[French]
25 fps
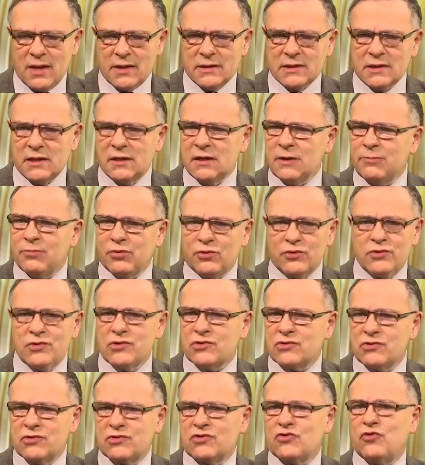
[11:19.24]
c'est la
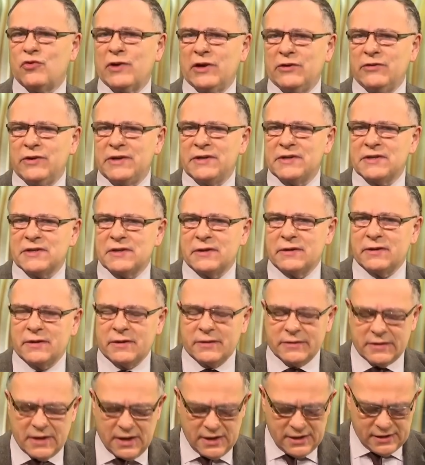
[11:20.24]
Prusse, ce sont les
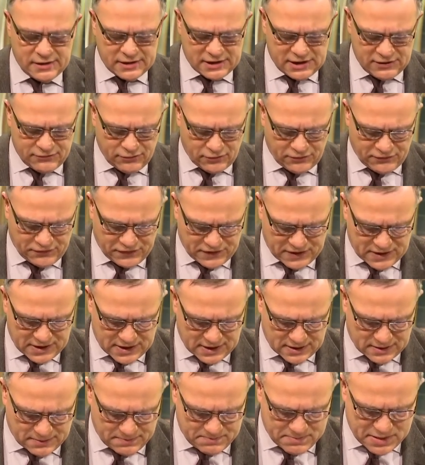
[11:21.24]
Hohenzollern qui vont
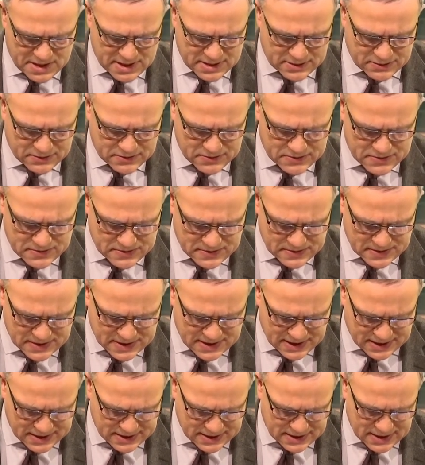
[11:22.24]
finir par euh,
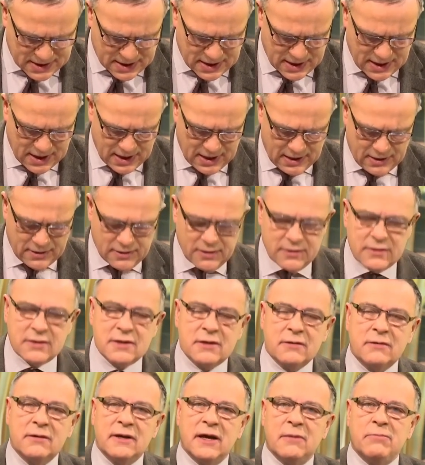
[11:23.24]
gagner
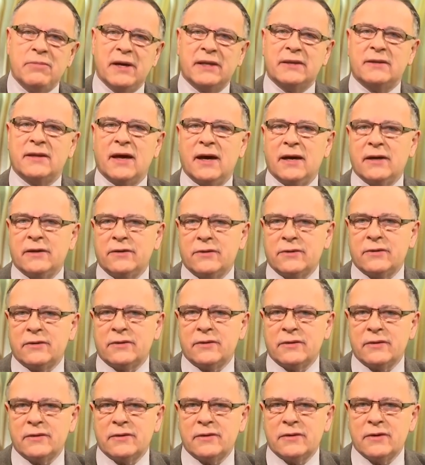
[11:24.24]
dans la bataille
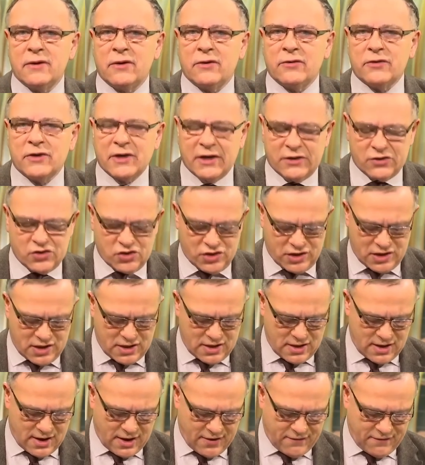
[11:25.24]

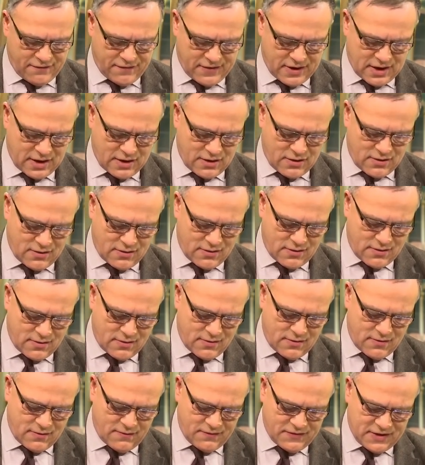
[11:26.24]
engagée avec
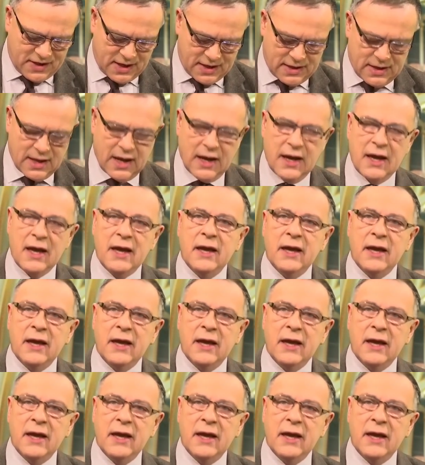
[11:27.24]
Vienne.